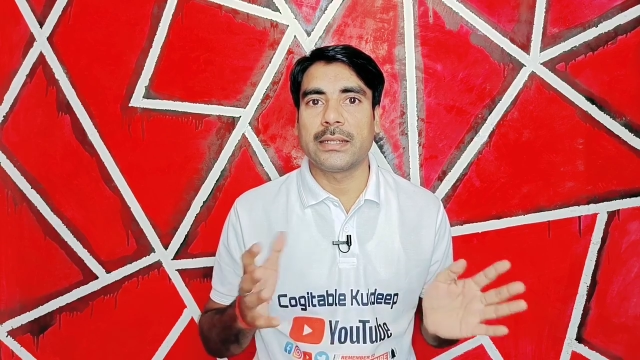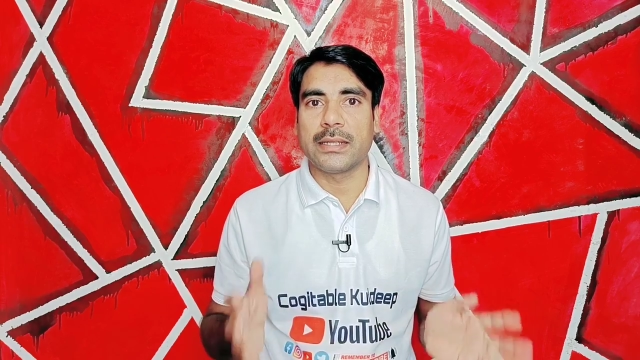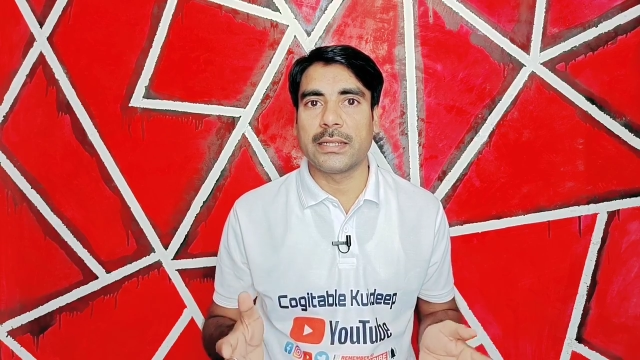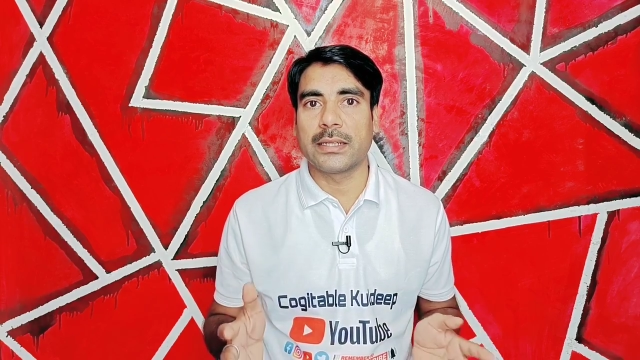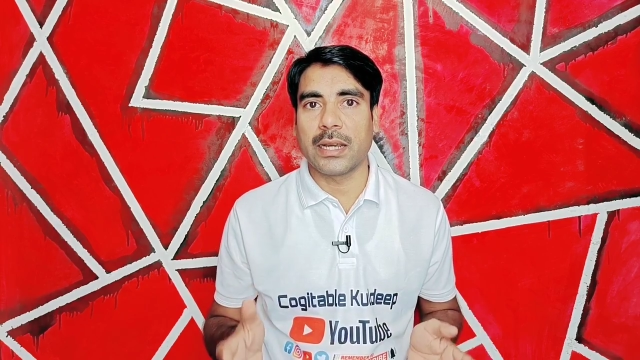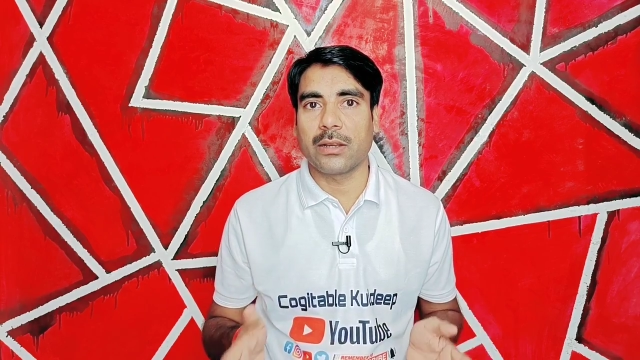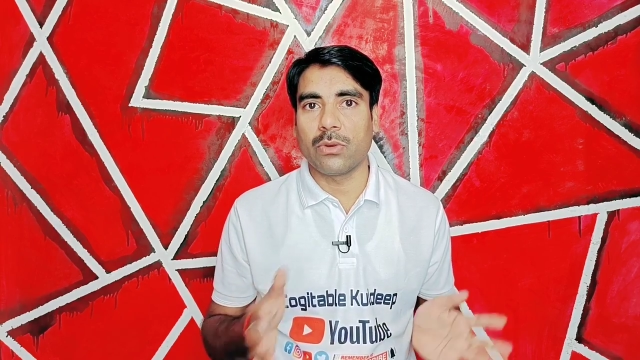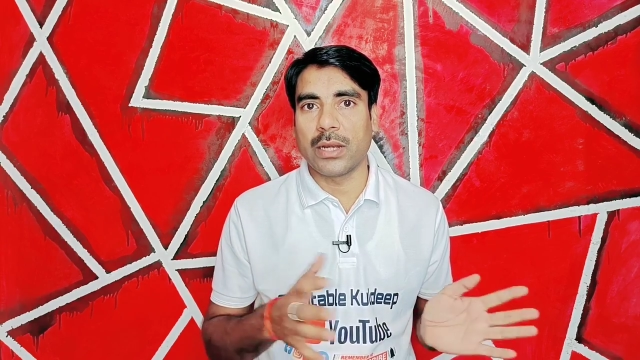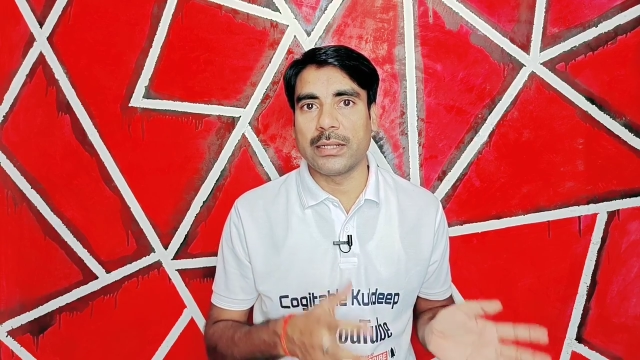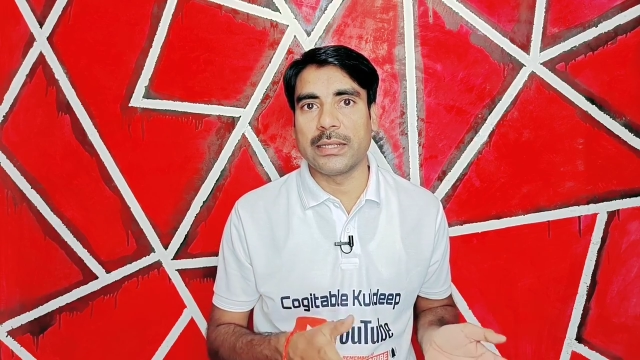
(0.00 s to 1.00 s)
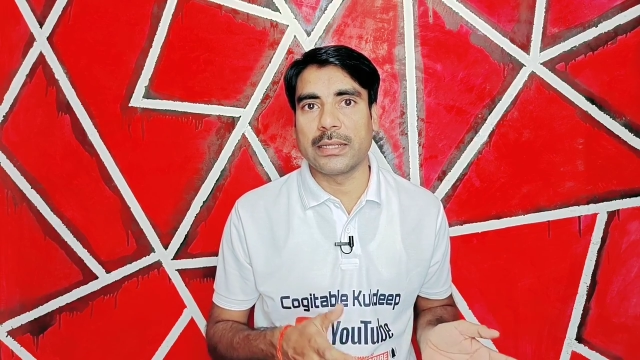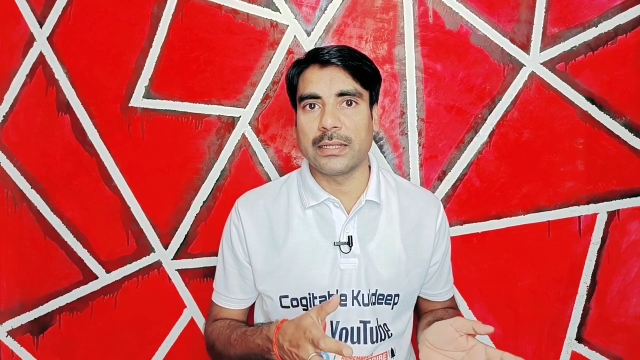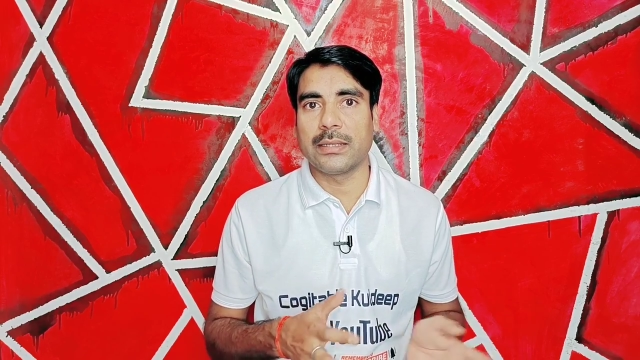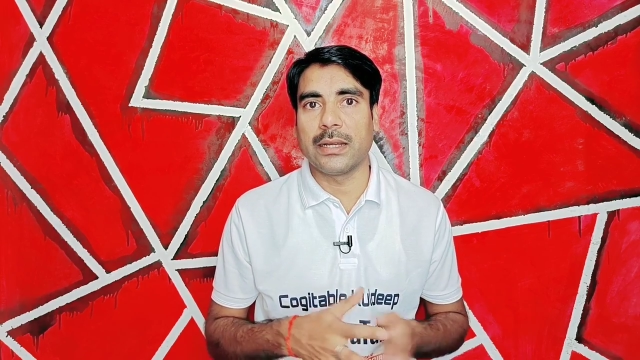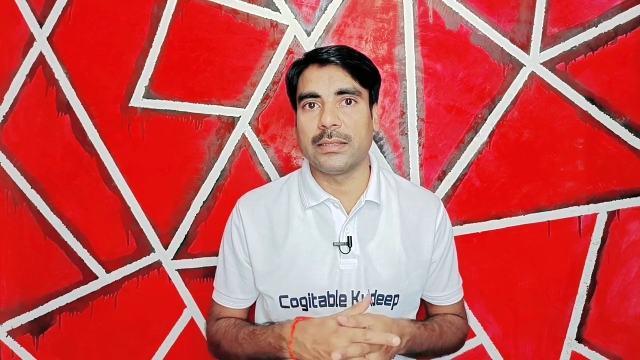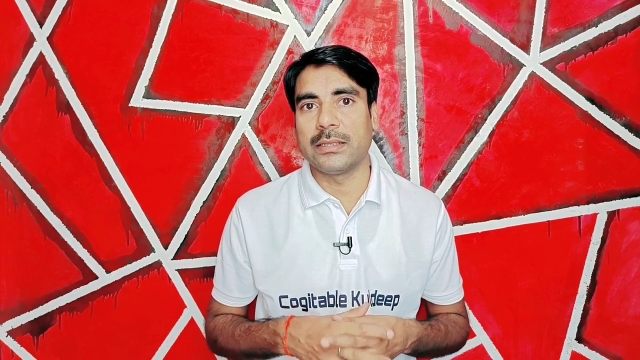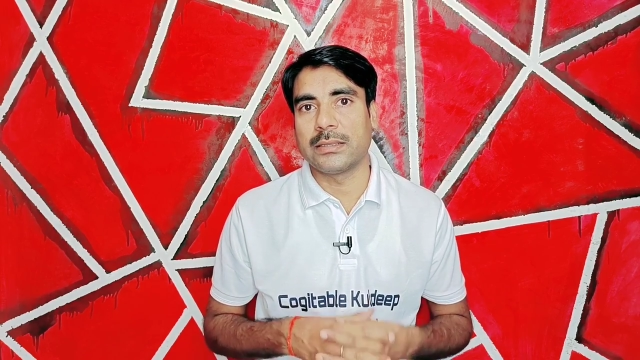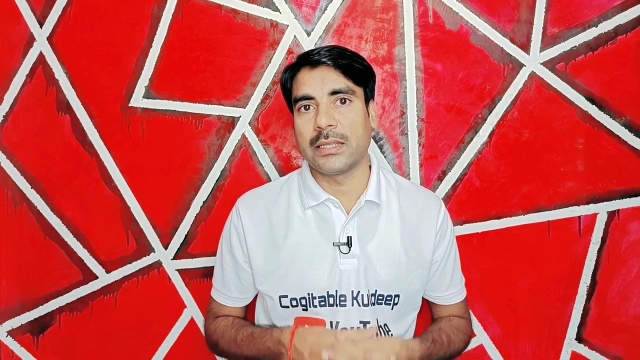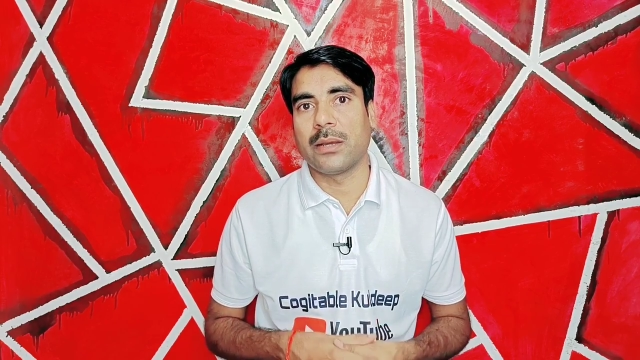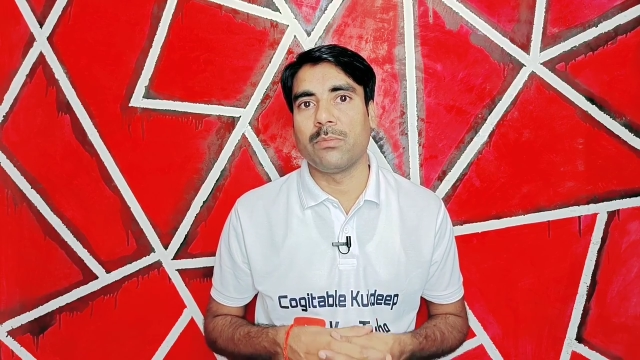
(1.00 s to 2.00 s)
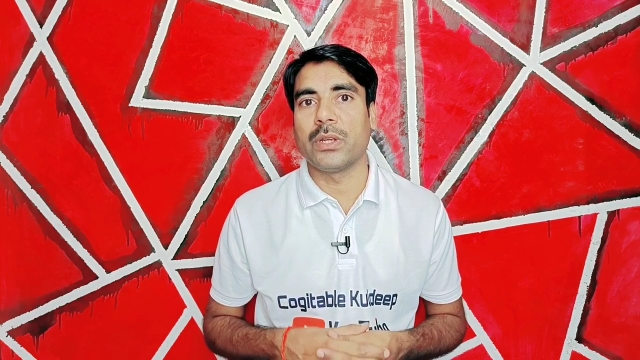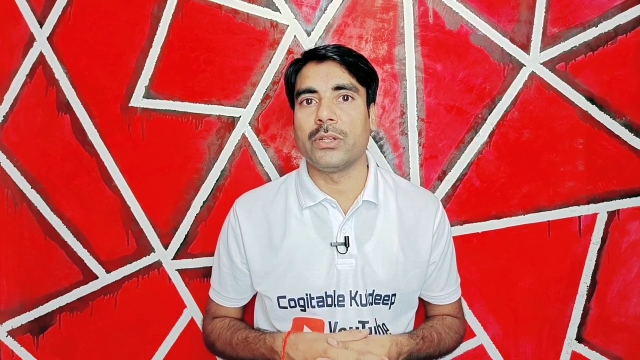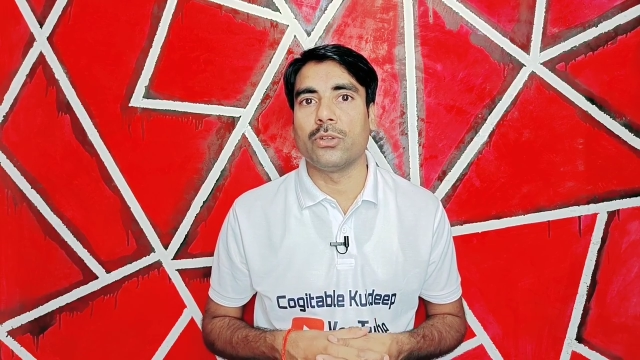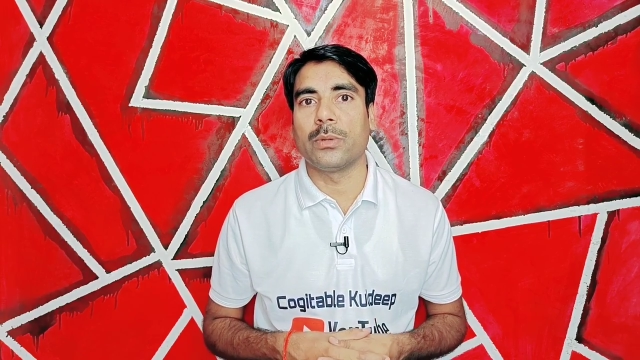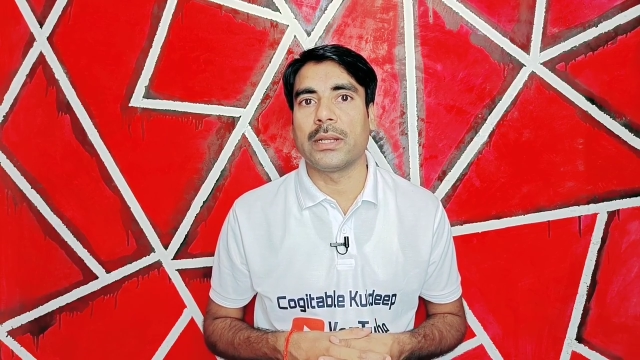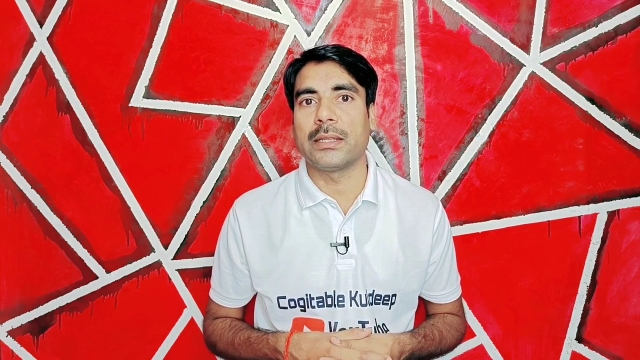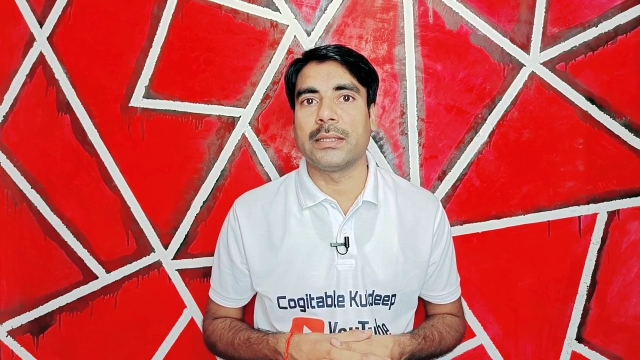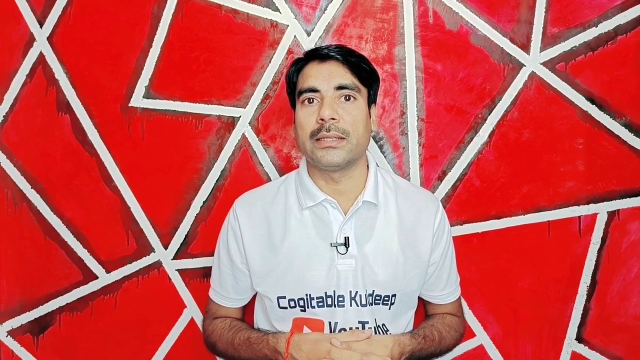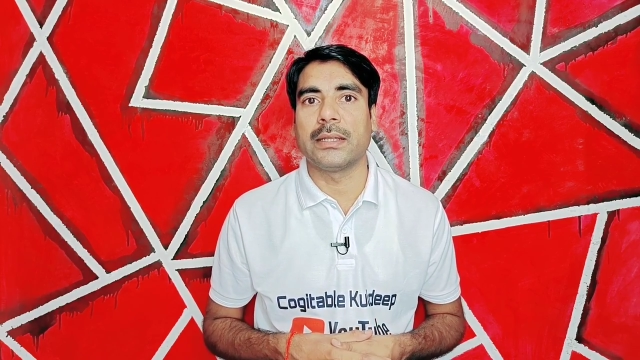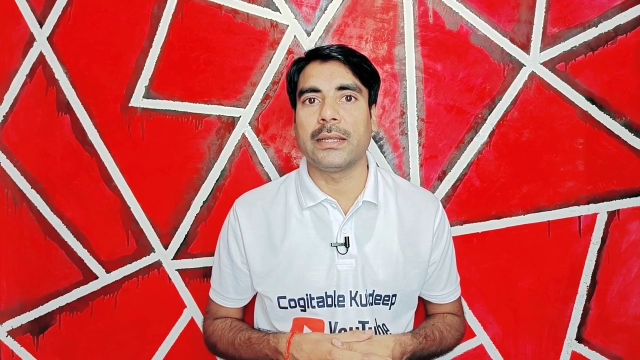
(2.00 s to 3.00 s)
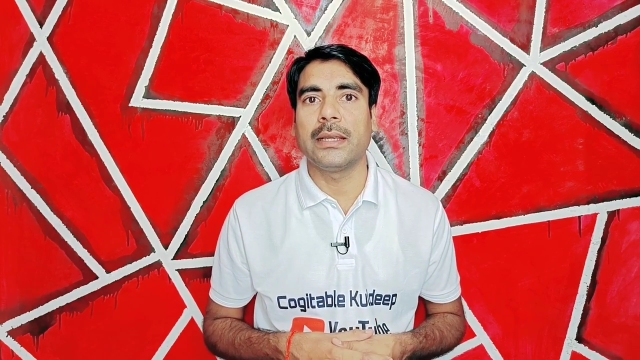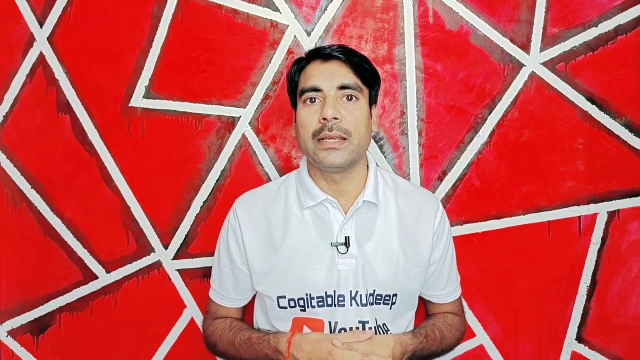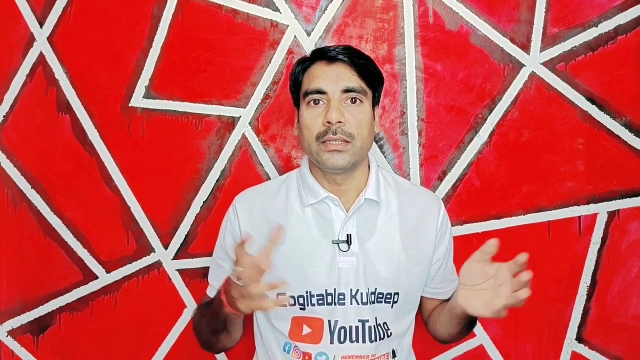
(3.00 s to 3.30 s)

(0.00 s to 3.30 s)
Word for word: ठीक ठाक क्वालिटी का था जिससे हम वीडियो बनाते थे